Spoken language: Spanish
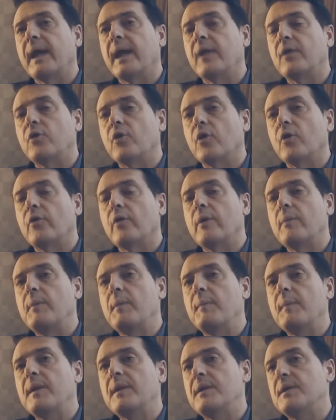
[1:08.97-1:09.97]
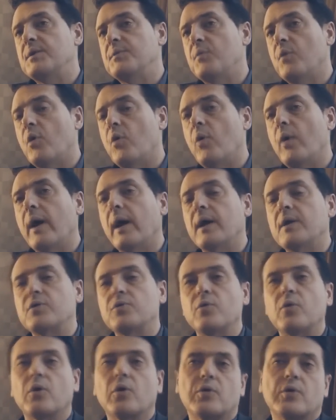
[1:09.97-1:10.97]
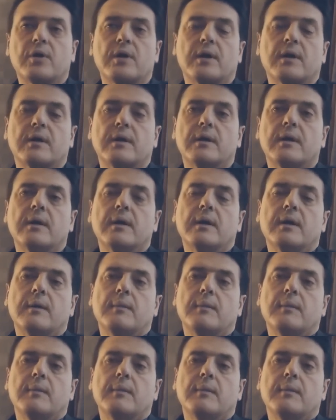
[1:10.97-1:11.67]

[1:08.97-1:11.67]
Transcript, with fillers: que todo el mimetismo juega en su contra